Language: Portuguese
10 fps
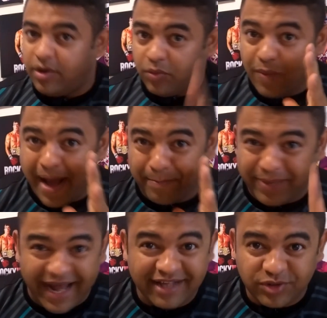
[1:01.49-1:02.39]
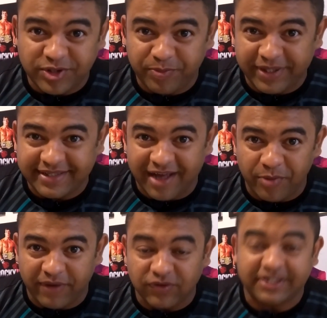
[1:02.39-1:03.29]
Um abraço especial
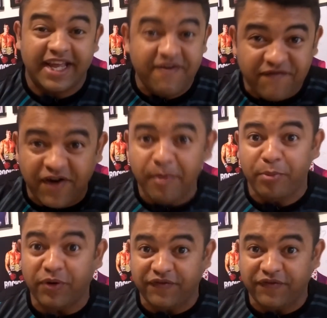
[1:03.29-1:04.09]
para você e vamos pro